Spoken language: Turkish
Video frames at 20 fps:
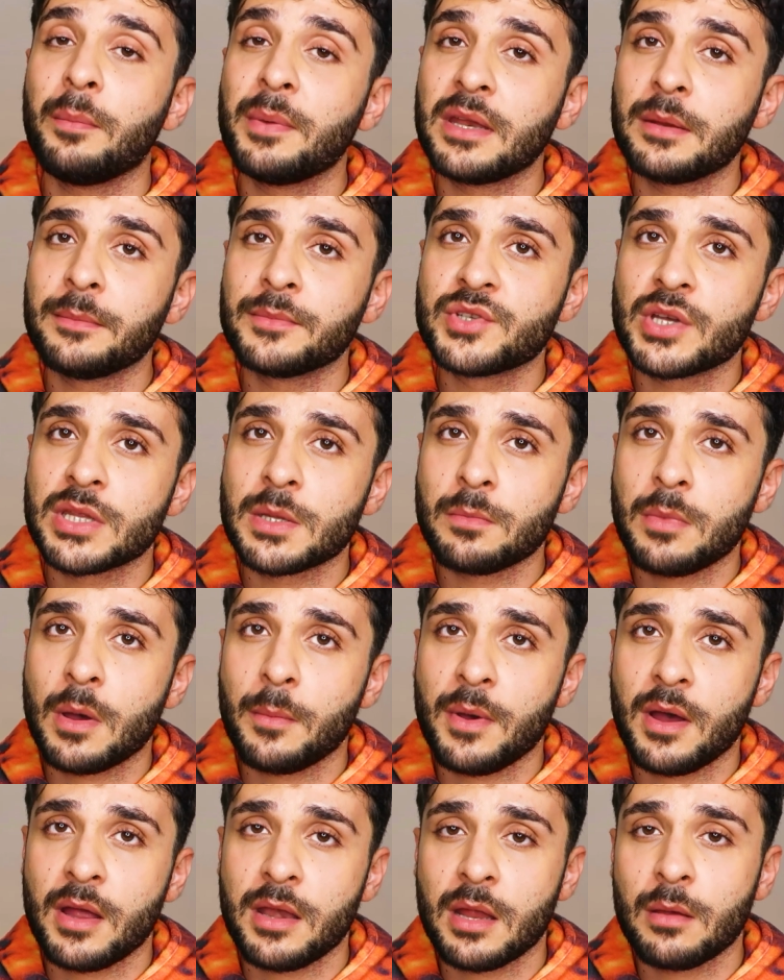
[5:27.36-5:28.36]
ah benim canım
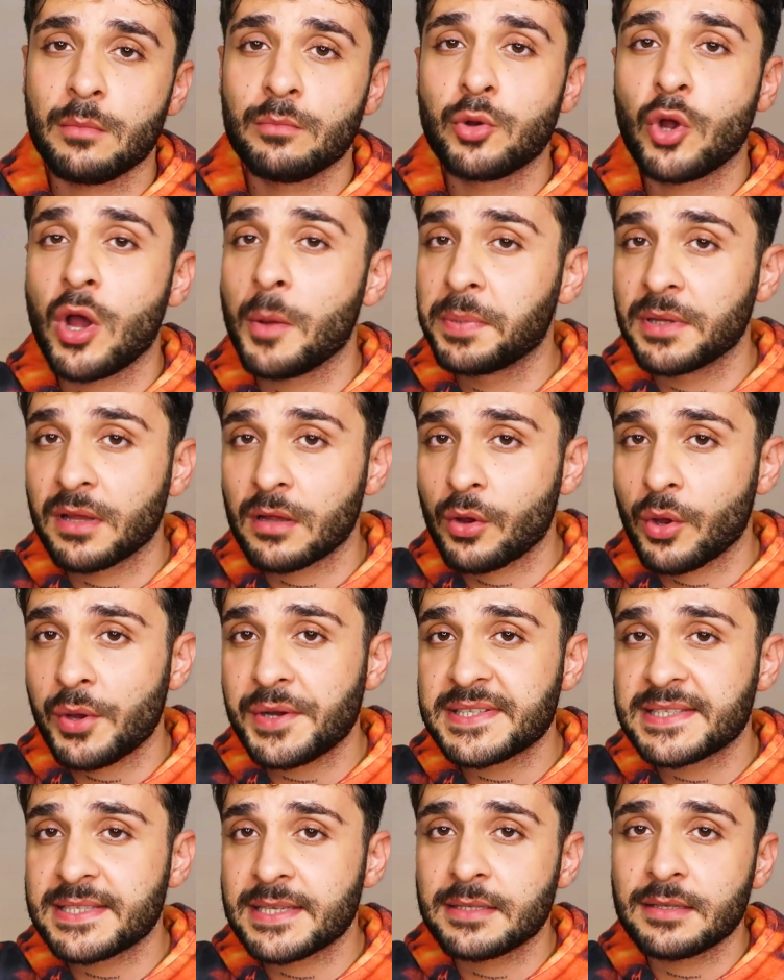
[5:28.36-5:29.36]
babaannem bu kapıları
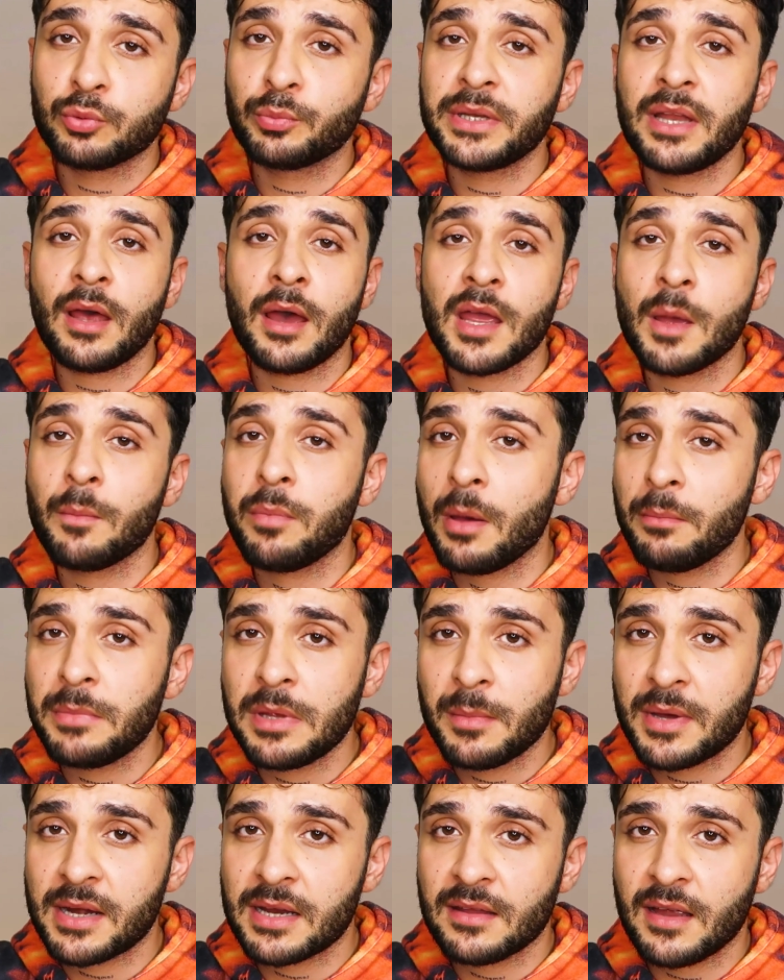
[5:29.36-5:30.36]
görseydi bu bina yapan
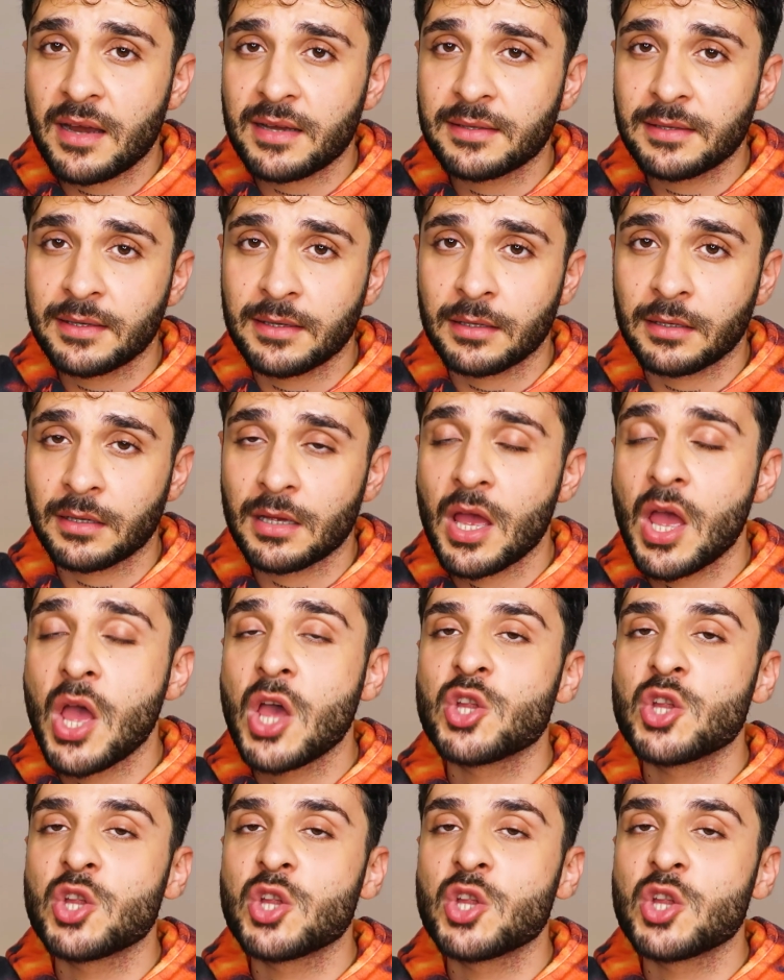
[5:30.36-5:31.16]
mimara derdi ki